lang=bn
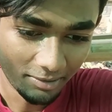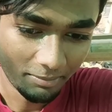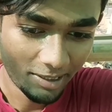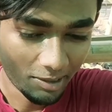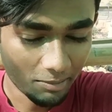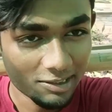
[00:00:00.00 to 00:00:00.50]

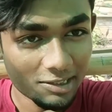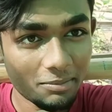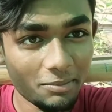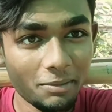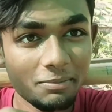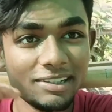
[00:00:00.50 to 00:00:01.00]
মেটাবলিজম
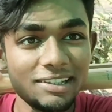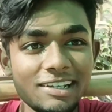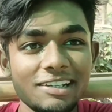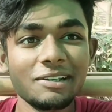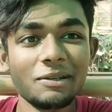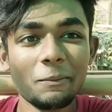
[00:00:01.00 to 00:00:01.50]

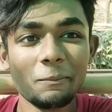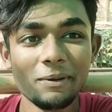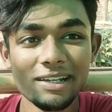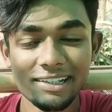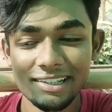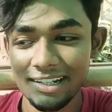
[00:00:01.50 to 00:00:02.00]
এমনিতেই
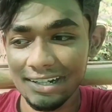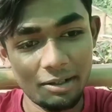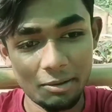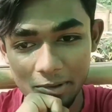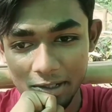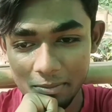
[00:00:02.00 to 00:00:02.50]
পিকে থাকে
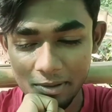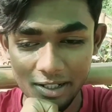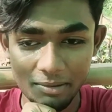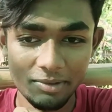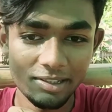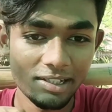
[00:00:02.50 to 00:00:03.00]
ইমিউনিটি পাওয়ার
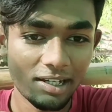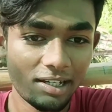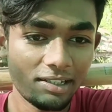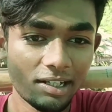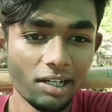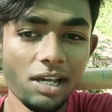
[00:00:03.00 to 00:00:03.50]
এমনিতেই
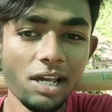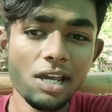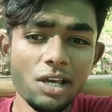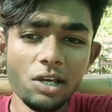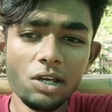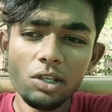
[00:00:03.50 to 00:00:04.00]
হাই থাকে
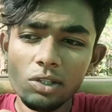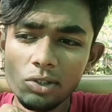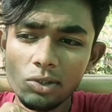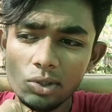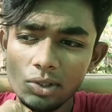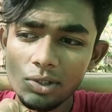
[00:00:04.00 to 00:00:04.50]

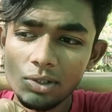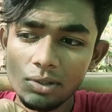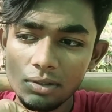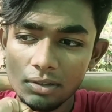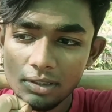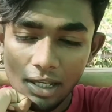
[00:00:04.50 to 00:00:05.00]
তো
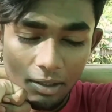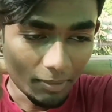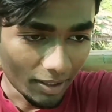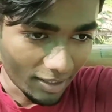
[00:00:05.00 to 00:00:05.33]
তারপর একটা